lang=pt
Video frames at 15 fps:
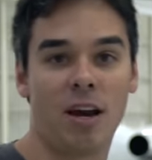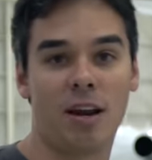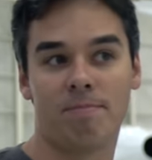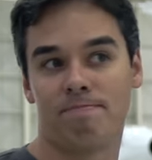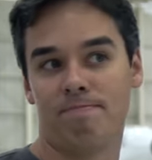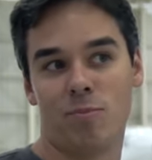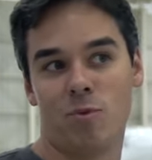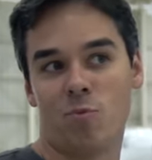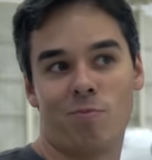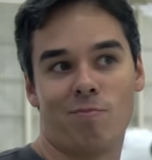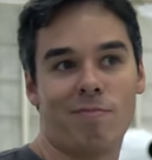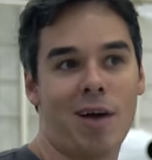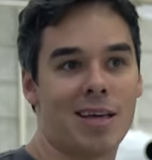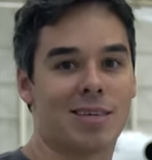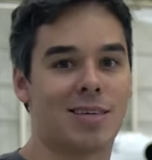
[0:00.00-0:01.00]
ele não
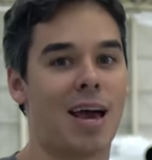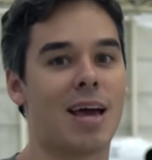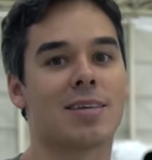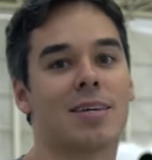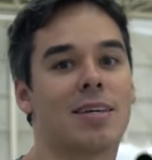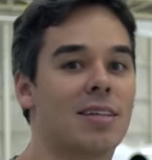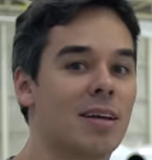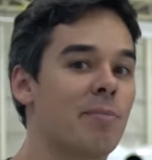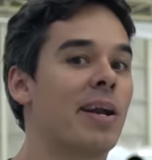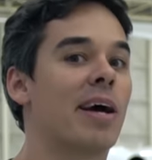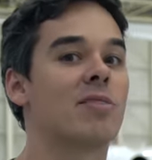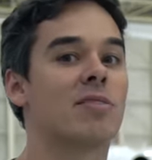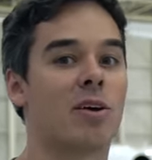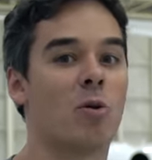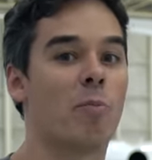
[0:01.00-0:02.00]
acessa
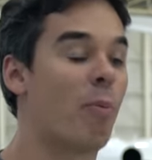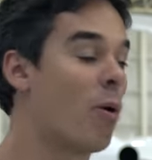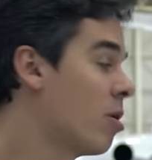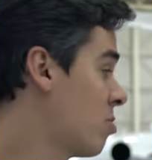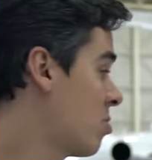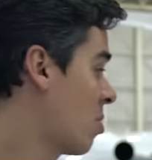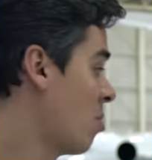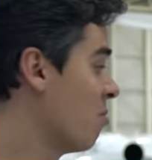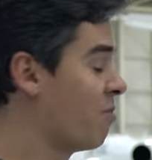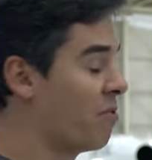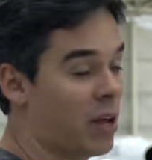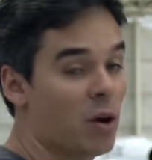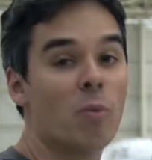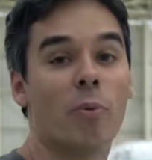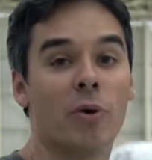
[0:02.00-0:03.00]
determinados aeroportos que um
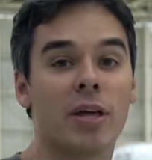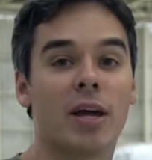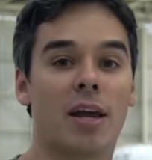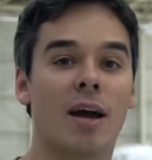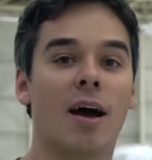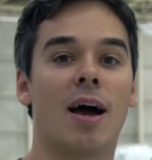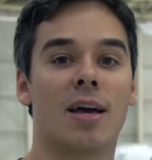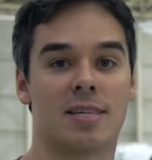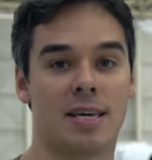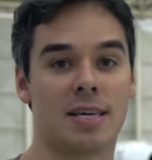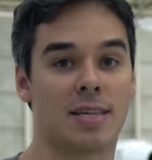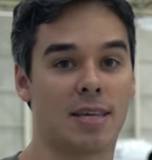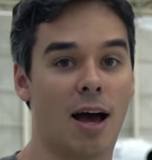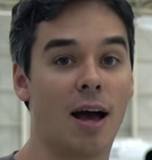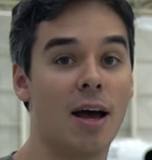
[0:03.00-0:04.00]
Phenom poderia
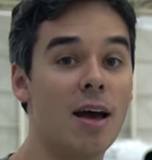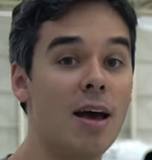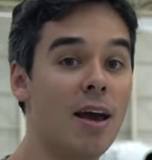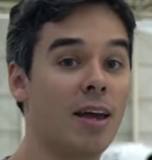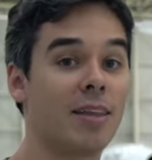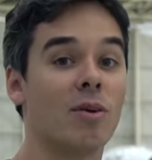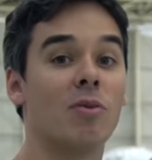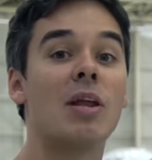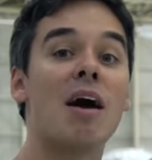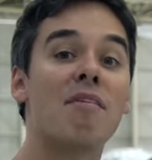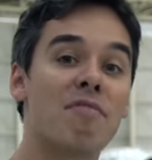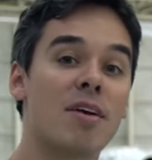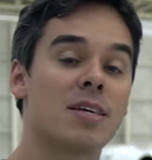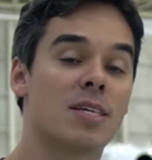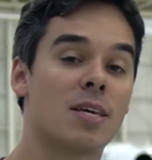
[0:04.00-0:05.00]
acessar. Então na
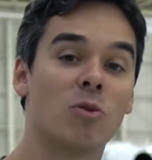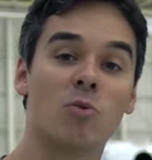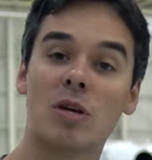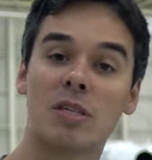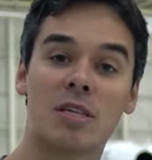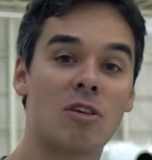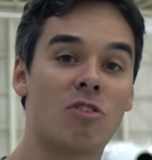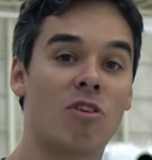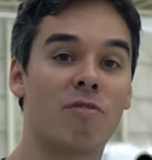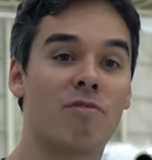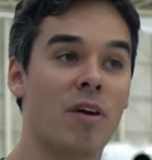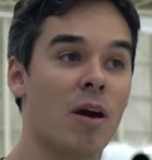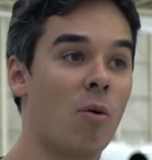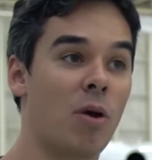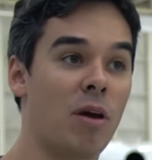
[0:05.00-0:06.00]
aviação não existe
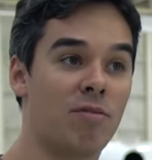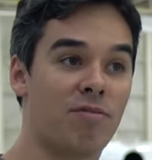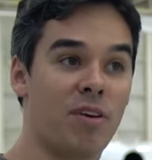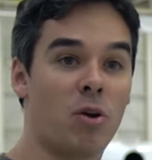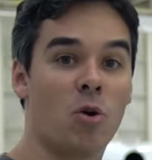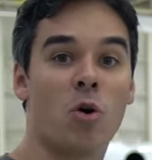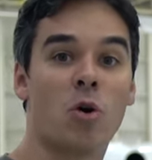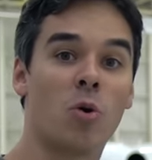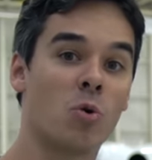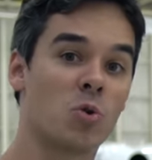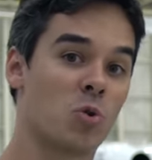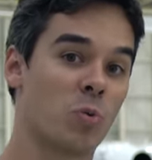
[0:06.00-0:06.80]
avião inferior ou